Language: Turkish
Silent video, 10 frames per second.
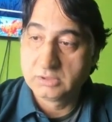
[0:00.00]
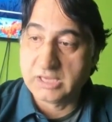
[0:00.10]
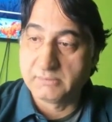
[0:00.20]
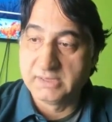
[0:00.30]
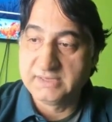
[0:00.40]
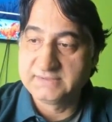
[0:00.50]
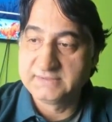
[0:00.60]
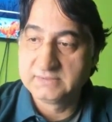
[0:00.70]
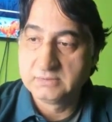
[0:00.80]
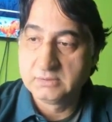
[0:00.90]

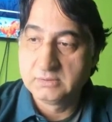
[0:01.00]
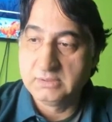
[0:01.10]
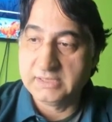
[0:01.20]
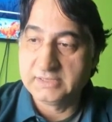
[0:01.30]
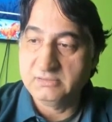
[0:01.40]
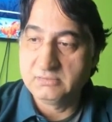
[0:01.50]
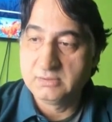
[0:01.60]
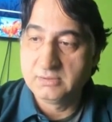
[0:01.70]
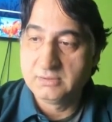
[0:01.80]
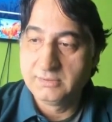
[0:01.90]
Kemalist
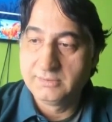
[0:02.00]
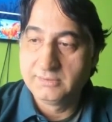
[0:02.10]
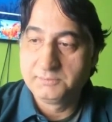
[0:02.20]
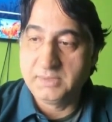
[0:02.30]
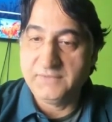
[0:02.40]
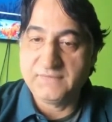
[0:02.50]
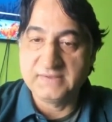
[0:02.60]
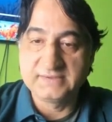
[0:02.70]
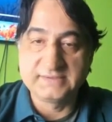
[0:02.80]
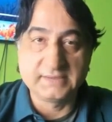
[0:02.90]
lerin
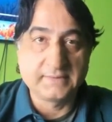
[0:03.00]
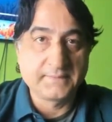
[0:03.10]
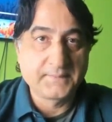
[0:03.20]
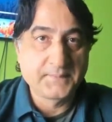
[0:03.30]
beyefendisi.